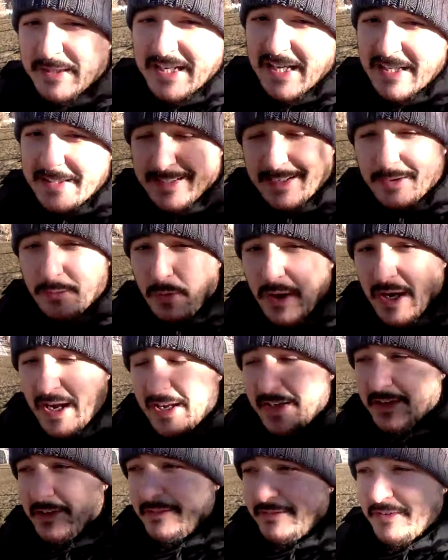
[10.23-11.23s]
menate
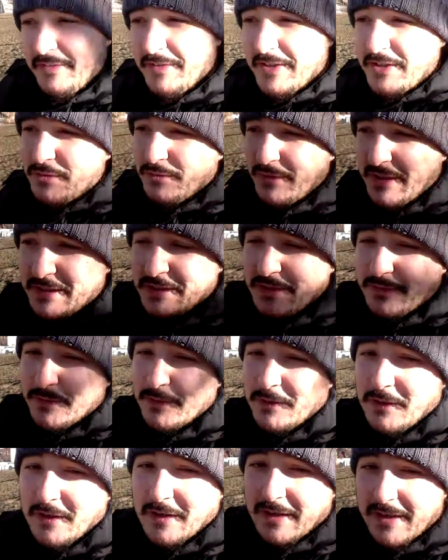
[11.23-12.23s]
qua, io vi faccio un altro
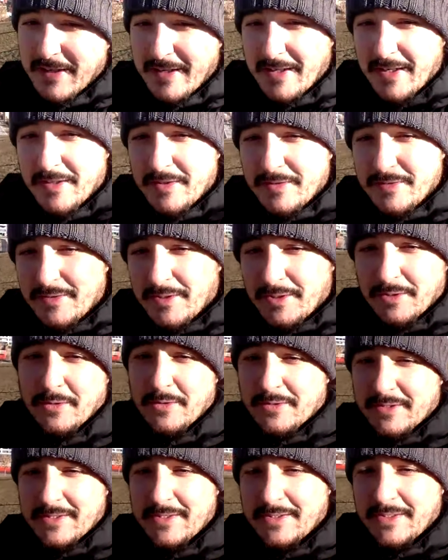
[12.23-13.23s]
vlog, che
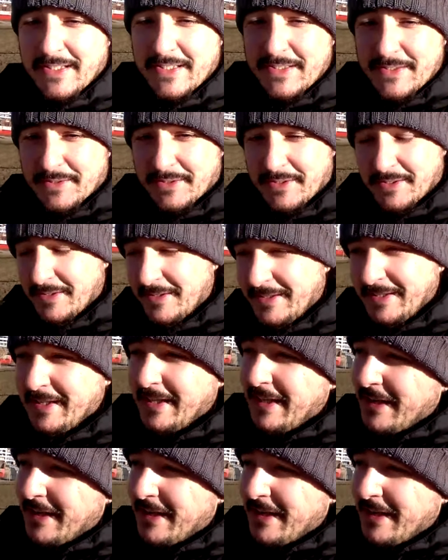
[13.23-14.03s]
stronzo che sono.